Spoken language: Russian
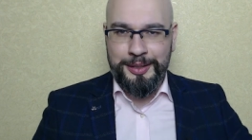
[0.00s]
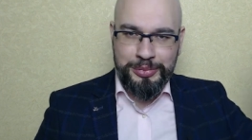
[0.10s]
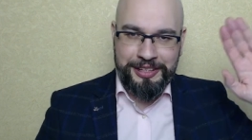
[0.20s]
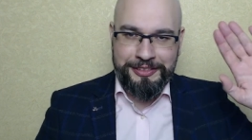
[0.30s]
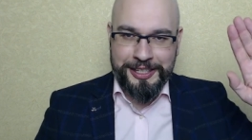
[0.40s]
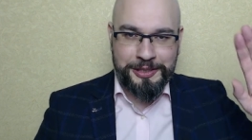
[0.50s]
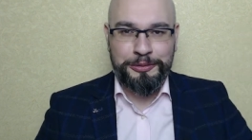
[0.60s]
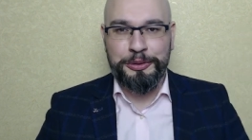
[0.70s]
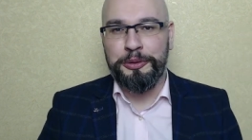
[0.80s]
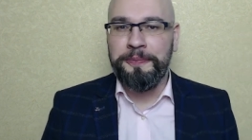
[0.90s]

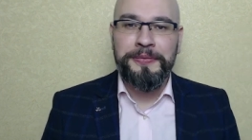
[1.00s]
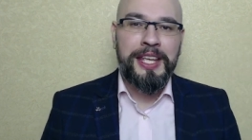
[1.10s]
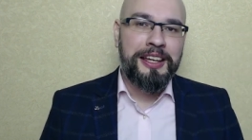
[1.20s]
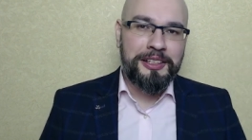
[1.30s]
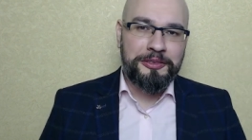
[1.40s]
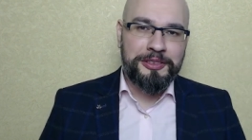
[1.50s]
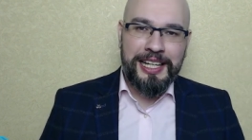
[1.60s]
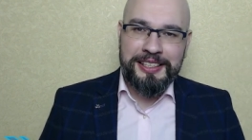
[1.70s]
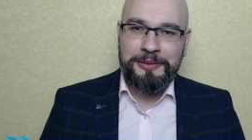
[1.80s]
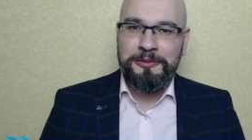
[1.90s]
Приветствую! В
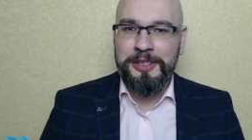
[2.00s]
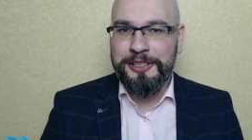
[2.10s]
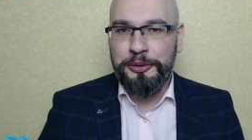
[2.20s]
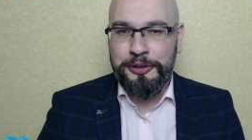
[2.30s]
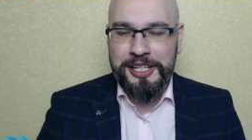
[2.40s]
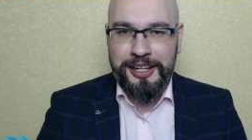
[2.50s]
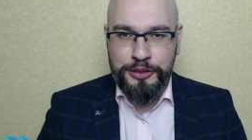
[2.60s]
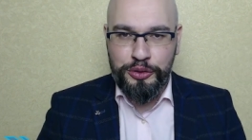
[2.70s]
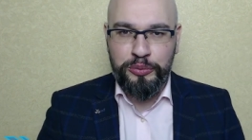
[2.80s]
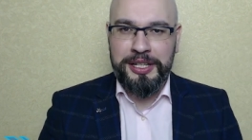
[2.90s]
данном видео я
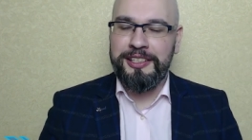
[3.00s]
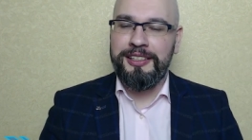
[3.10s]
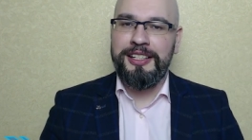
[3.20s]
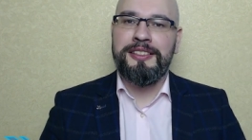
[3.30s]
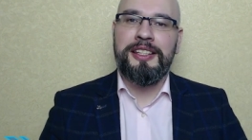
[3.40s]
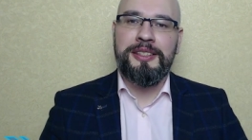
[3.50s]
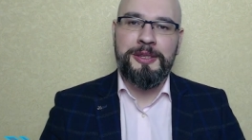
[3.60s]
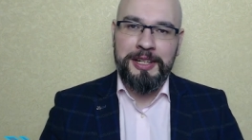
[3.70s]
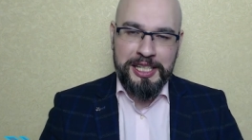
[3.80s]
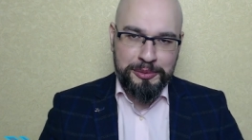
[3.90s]
хочу поделиться
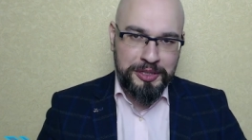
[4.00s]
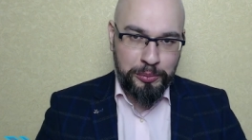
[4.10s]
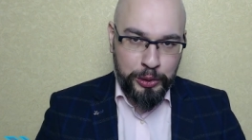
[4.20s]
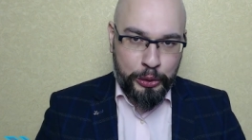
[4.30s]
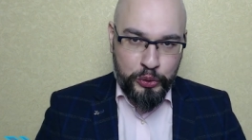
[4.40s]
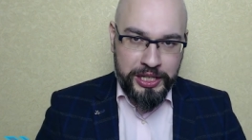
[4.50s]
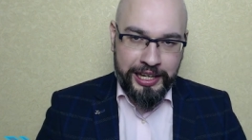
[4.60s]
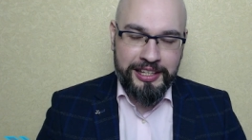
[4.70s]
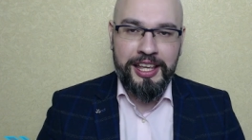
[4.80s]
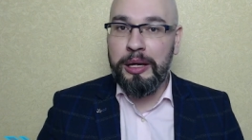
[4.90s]
своим
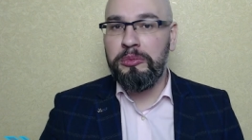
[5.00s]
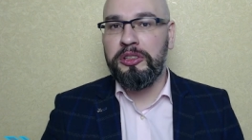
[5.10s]
наблюдением,